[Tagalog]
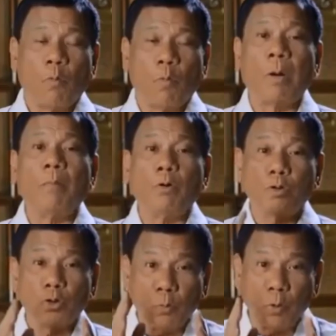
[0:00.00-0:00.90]
Huwag mong
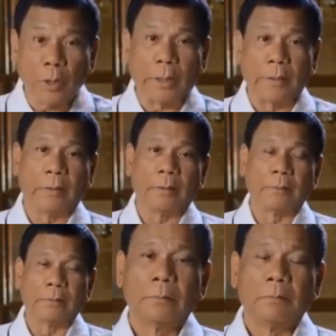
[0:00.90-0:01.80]
subukan.
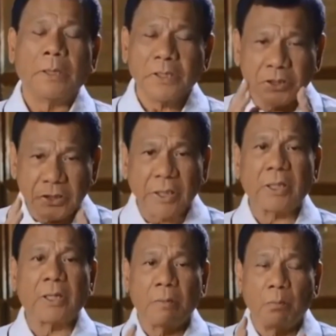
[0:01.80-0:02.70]

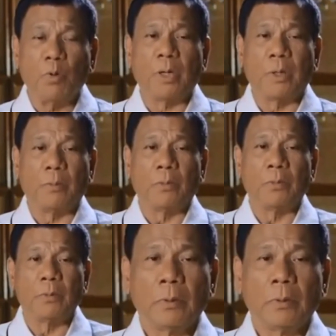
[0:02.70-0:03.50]
Masisira ang buhay mo.